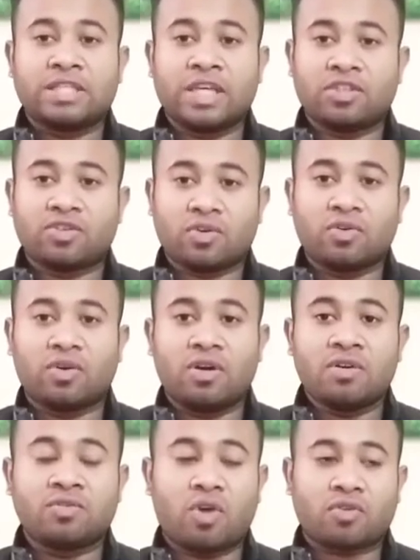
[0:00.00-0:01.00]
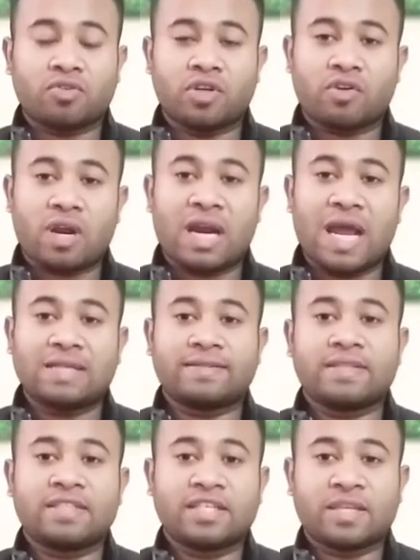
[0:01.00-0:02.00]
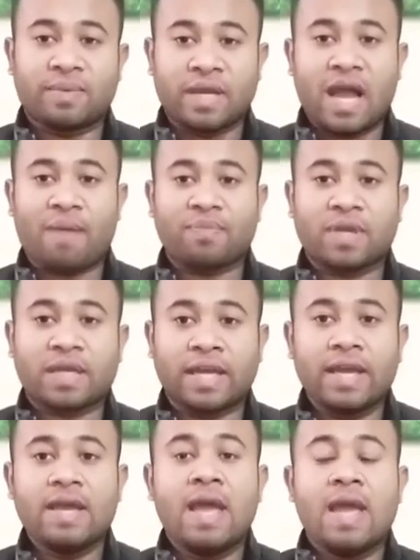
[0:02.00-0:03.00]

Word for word: সেই জন্য ডক্টরি করার লাইসেন্স হিসেবে আপনাকে